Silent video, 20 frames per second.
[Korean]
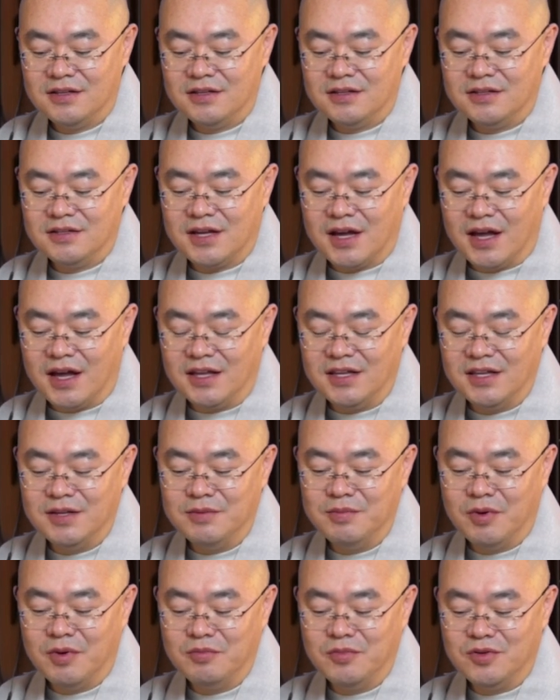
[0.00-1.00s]
자, 이
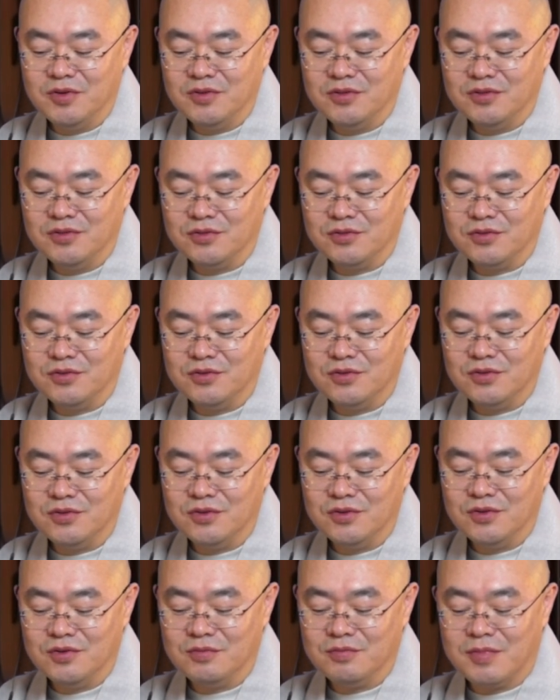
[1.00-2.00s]
법문을 듣고
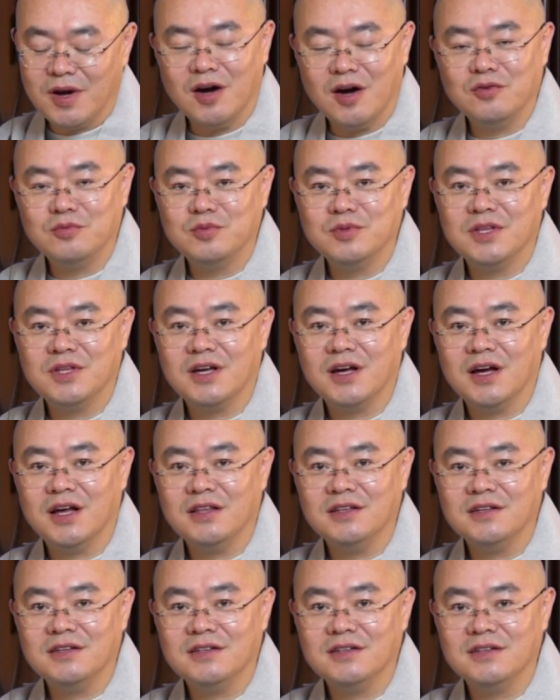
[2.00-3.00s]

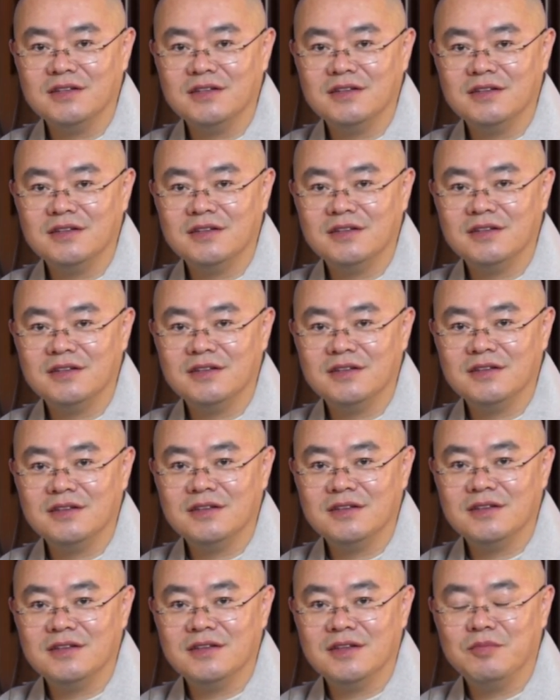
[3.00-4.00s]
바우프티카는
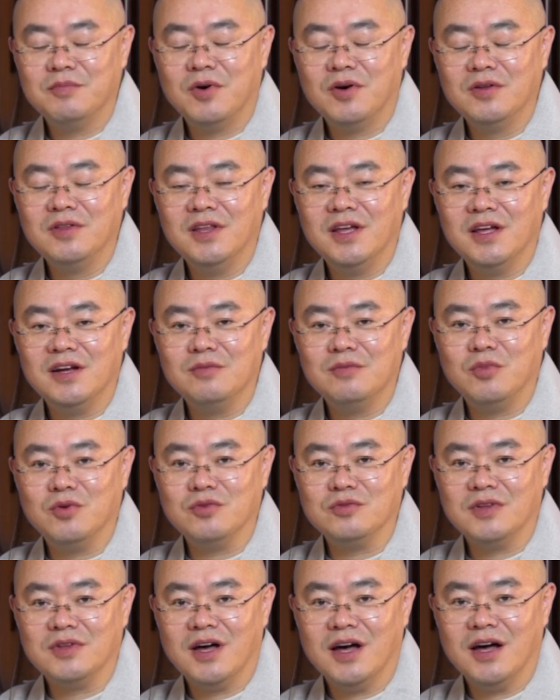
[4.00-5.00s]
번뇌를
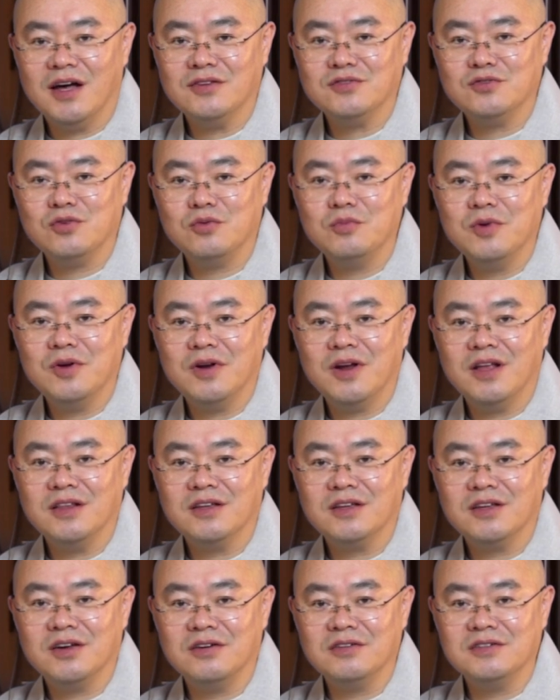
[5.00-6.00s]
모두 다 소멸하는
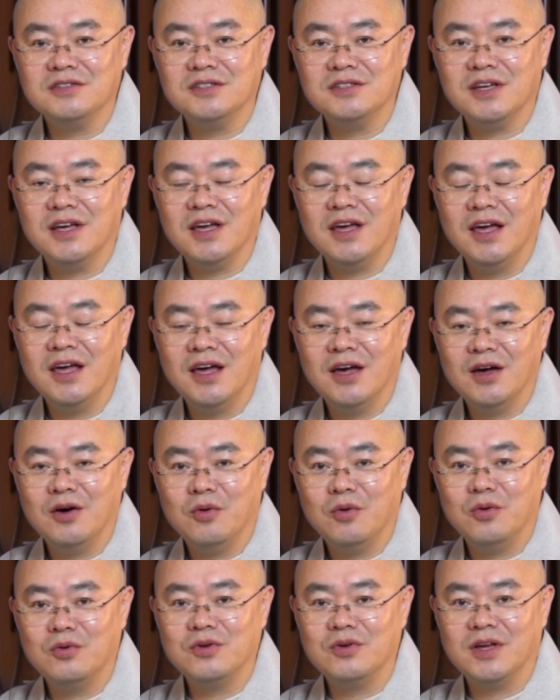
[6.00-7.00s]
경지에
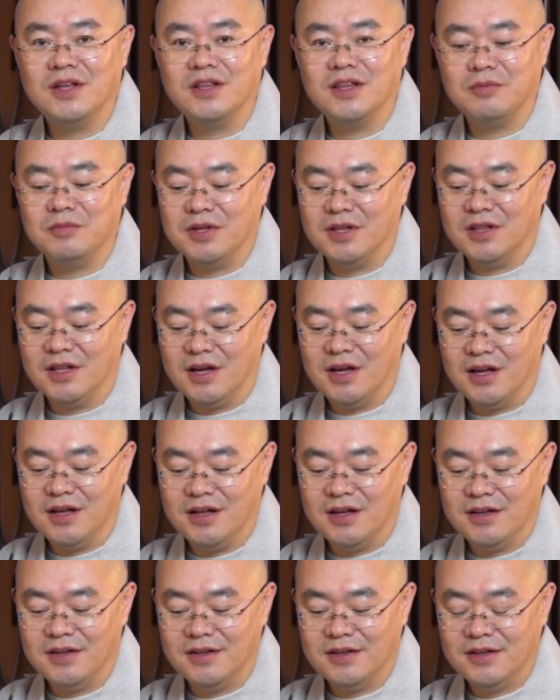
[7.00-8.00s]
오르게 됩니다.
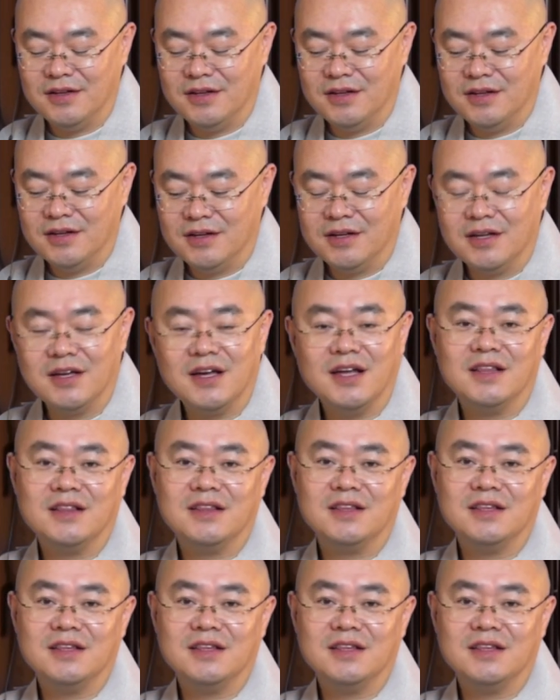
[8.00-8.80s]
그러니까